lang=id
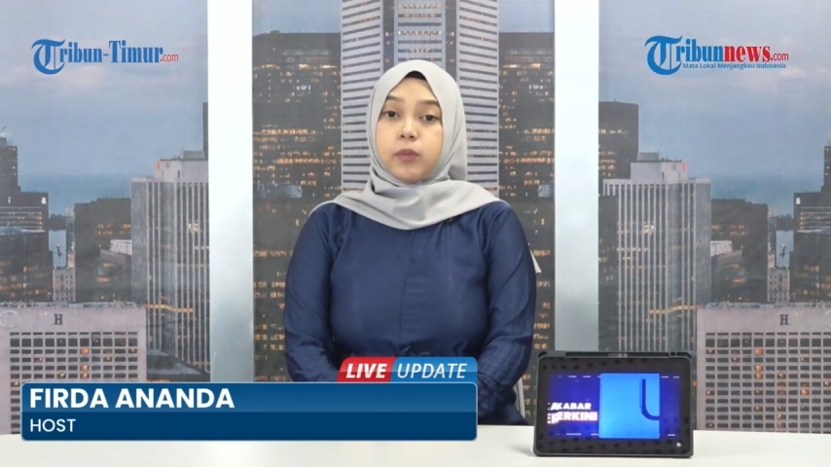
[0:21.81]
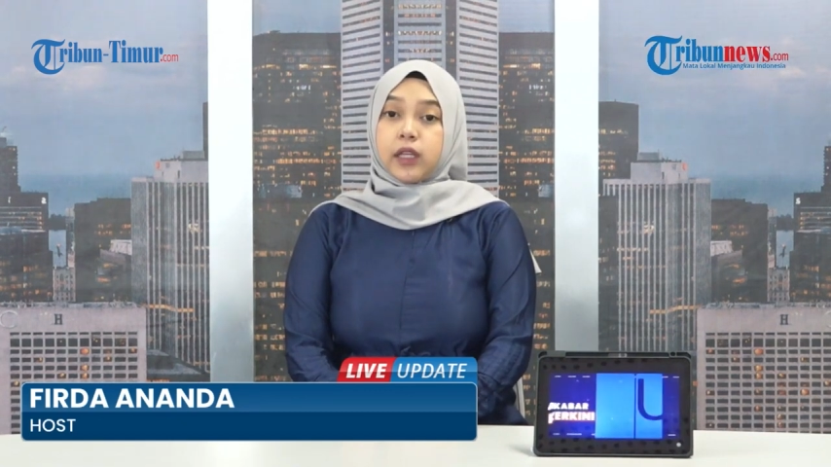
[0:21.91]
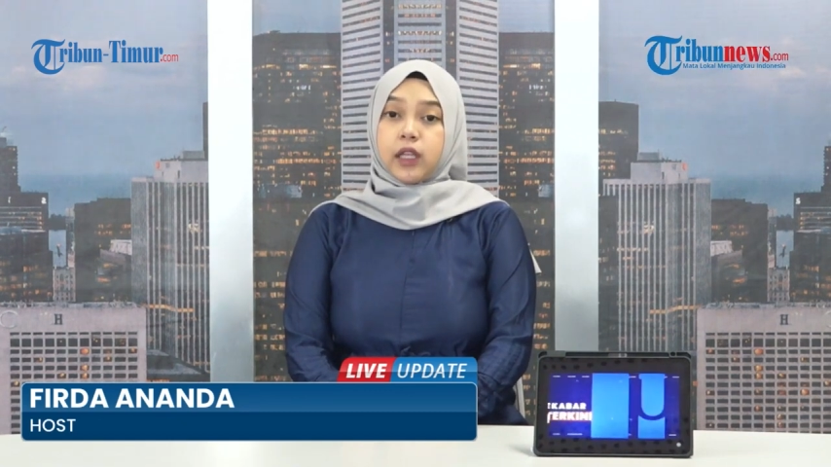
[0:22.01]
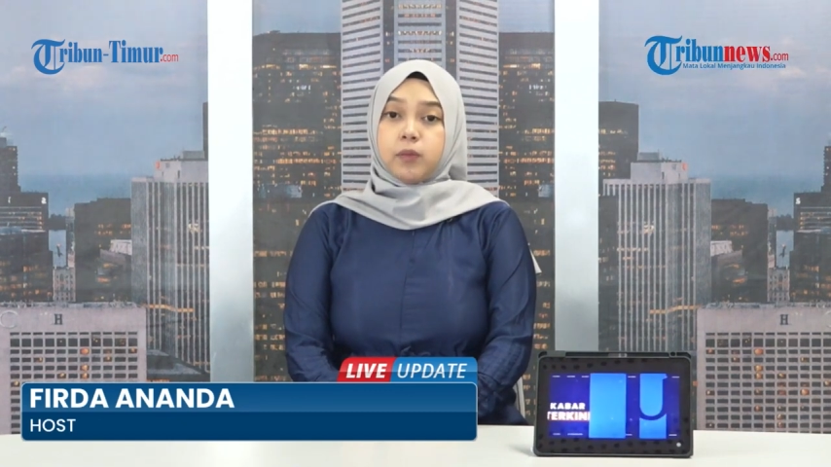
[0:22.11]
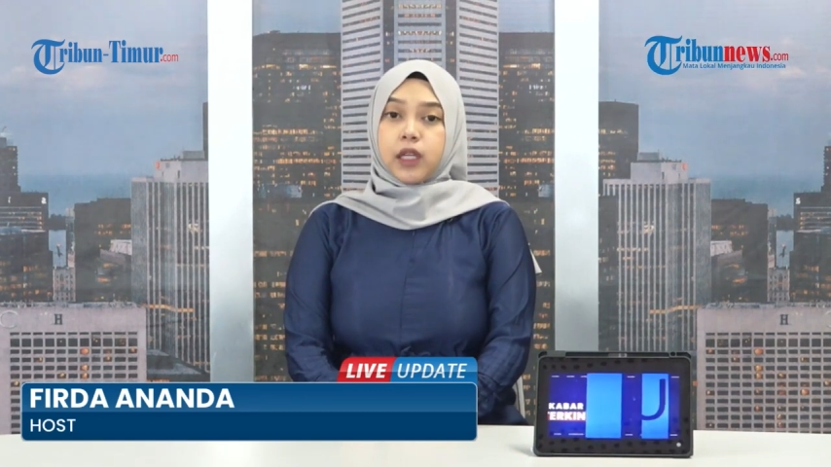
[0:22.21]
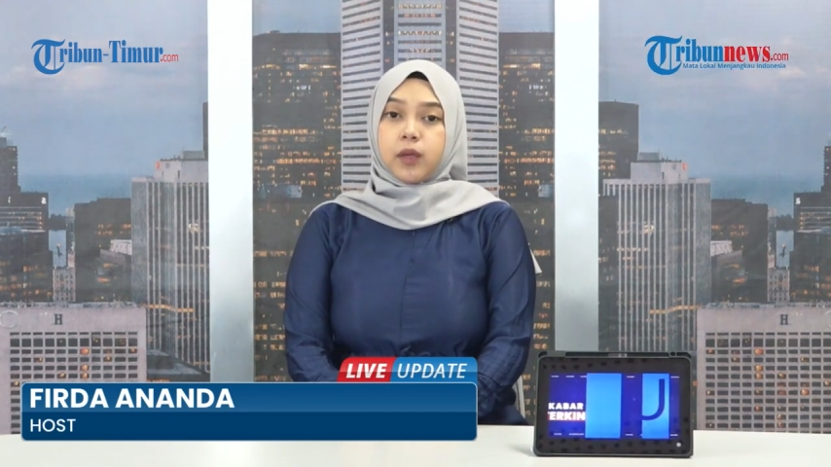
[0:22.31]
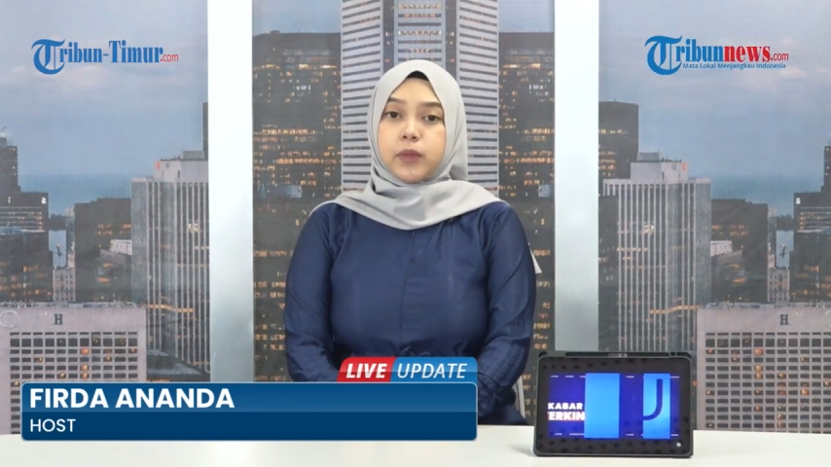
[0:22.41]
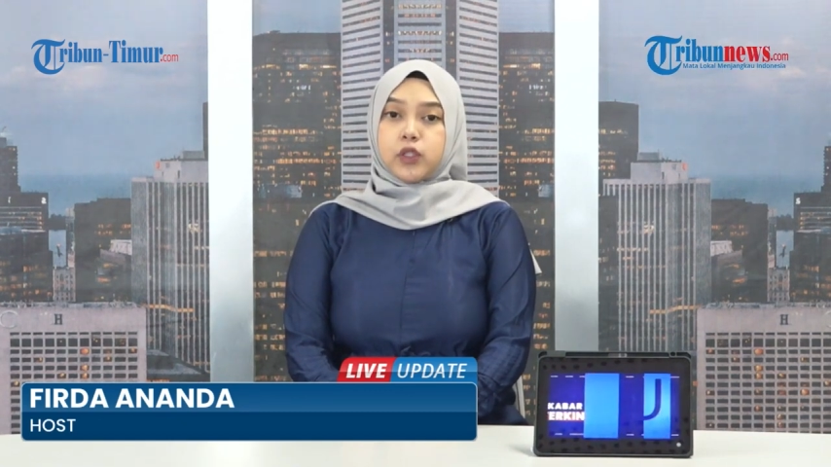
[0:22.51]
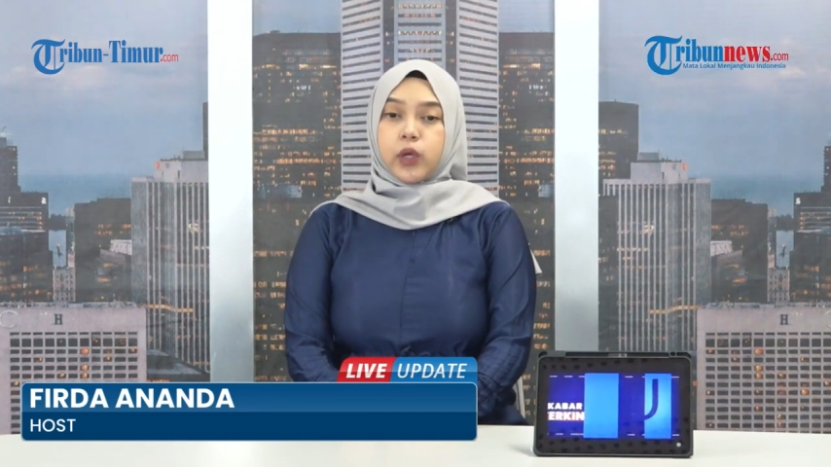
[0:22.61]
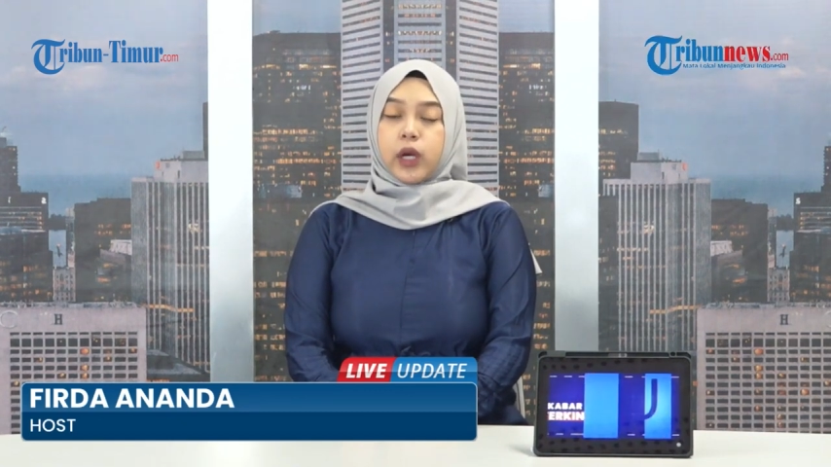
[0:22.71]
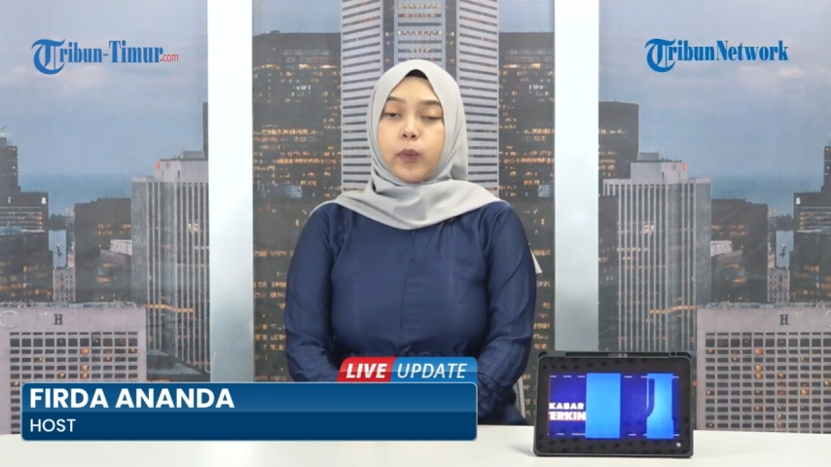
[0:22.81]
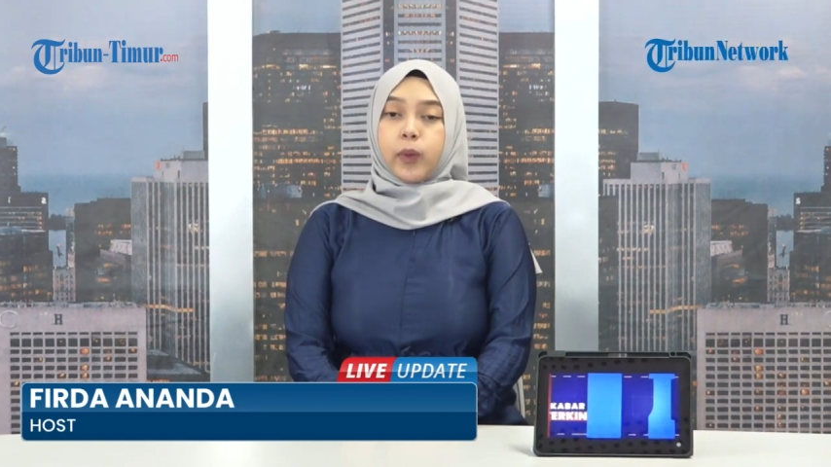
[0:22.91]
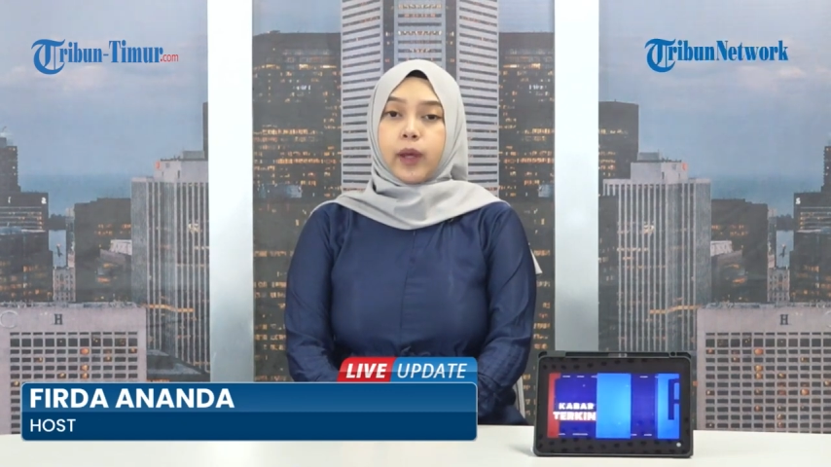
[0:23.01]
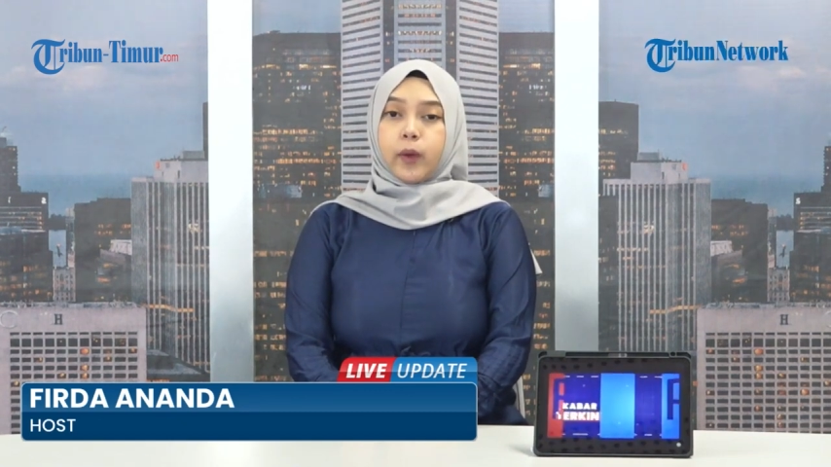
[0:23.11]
iming-iming menjual mobil